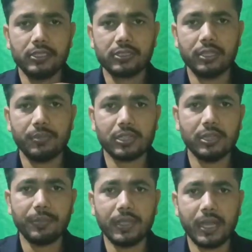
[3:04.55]
इसके
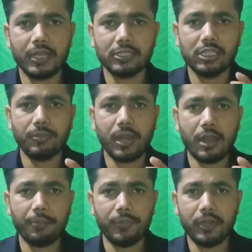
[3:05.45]
मतलब क्या है जब
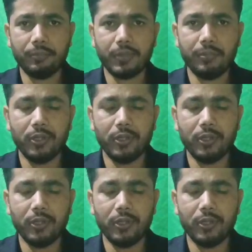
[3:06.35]
आप लंबा